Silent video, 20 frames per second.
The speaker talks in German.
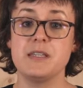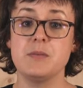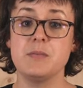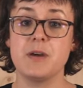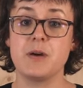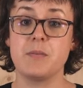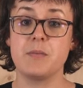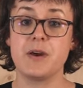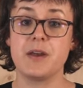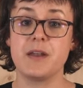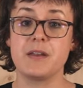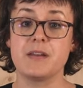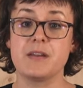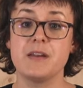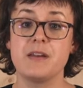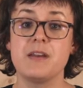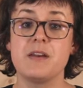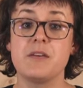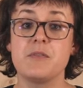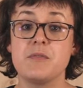Teamarbeit,
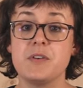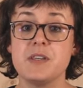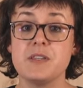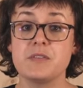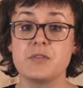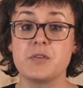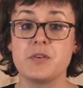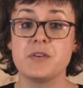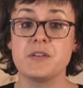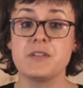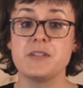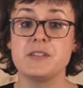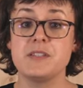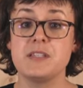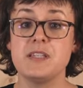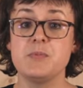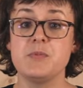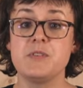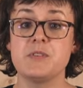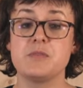wie sollen die
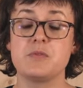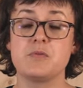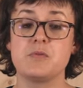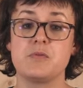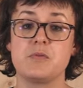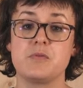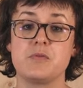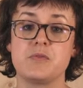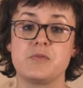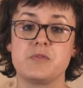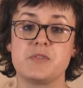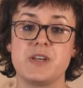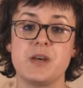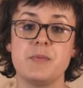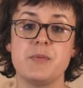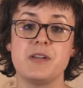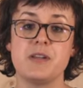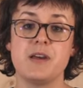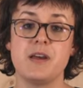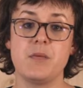Teams in Zukunft
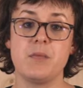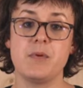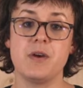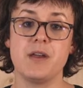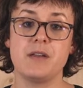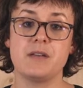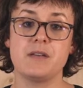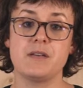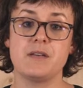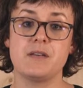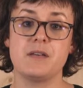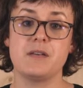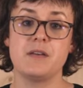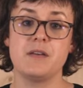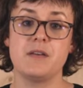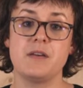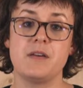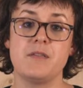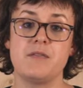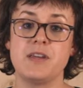zusammenarbeiten?
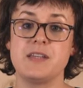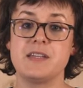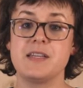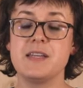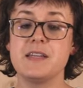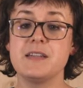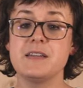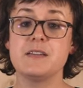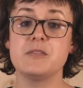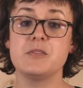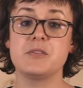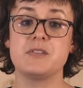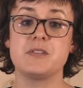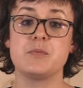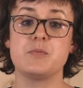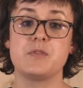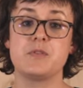Welche Hindernisse